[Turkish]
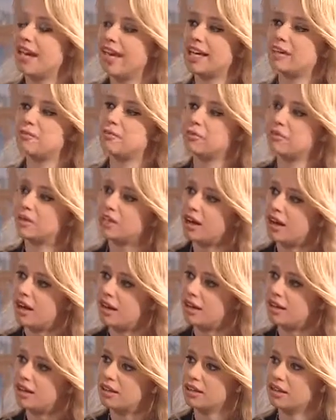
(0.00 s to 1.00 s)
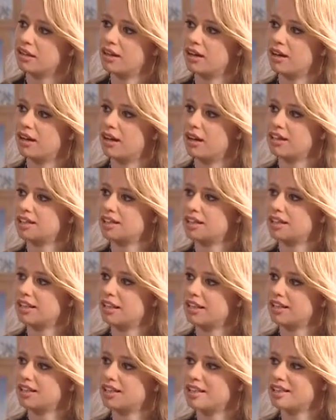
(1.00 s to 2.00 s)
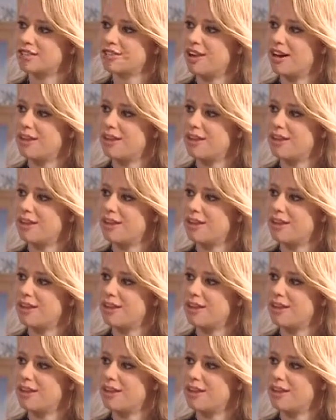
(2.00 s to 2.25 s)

Ek bir bina e, artık kaygısı